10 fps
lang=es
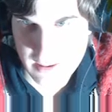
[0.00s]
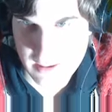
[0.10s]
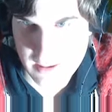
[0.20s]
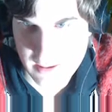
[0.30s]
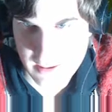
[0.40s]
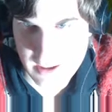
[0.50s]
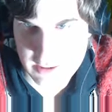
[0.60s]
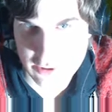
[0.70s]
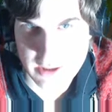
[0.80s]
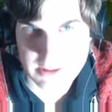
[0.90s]
eh,
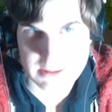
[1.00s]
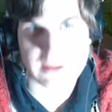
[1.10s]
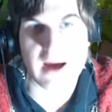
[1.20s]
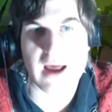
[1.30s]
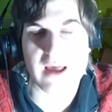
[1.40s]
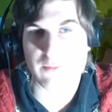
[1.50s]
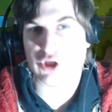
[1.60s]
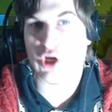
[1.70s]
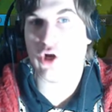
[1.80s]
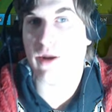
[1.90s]
esto es, ahora que
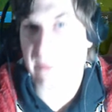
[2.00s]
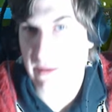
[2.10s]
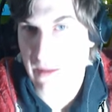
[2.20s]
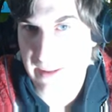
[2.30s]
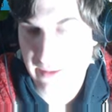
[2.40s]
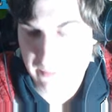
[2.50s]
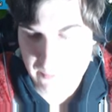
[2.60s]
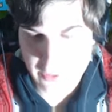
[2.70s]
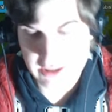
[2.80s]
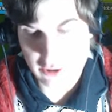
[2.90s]
pusieron lo del PvP,
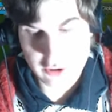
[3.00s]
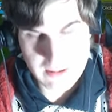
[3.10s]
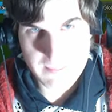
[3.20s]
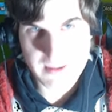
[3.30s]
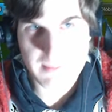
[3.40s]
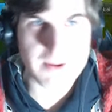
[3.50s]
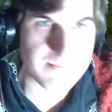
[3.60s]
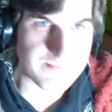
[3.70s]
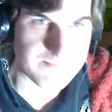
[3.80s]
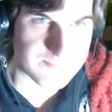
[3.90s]
porque antes no estaba el PvP.
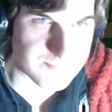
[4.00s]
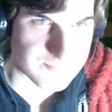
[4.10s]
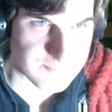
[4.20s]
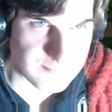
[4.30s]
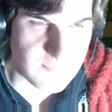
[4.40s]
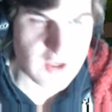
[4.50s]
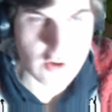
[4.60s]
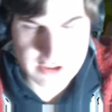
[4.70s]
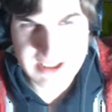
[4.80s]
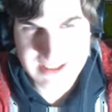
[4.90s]

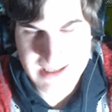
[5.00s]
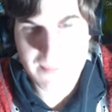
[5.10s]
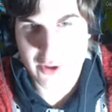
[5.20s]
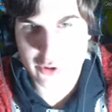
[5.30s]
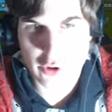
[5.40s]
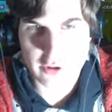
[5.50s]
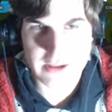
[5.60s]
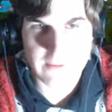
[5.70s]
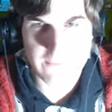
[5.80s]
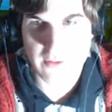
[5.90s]
O sea, sí estaba, pero no
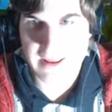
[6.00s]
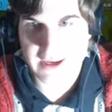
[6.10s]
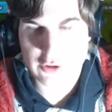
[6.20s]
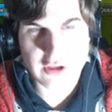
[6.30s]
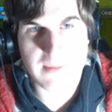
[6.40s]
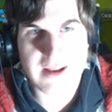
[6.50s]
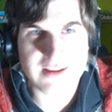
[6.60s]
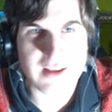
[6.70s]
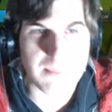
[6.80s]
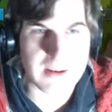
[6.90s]
de forma de que yo
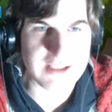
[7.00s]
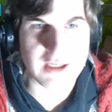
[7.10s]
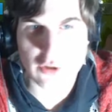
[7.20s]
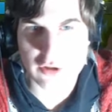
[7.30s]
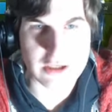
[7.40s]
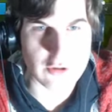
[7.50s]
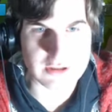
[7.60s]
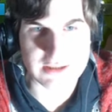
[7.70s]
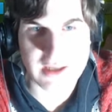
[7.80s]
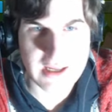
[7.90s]
diamante, platino, esas
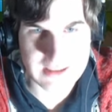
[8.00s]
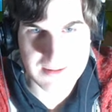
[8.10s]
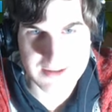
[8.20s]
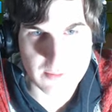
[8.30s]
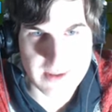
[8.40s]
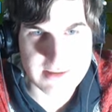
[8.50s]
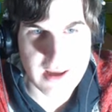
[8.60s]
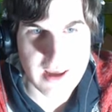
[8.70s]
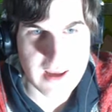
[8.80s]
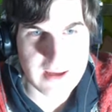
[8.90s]
cosas. Estaba así nomás.
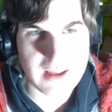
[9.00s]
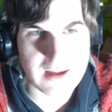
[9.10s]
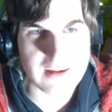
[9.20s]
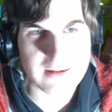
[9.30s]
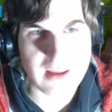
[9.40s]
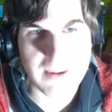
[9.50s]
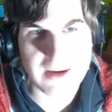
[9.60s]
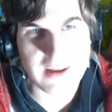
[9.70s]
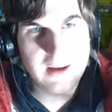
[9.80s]
Y depende,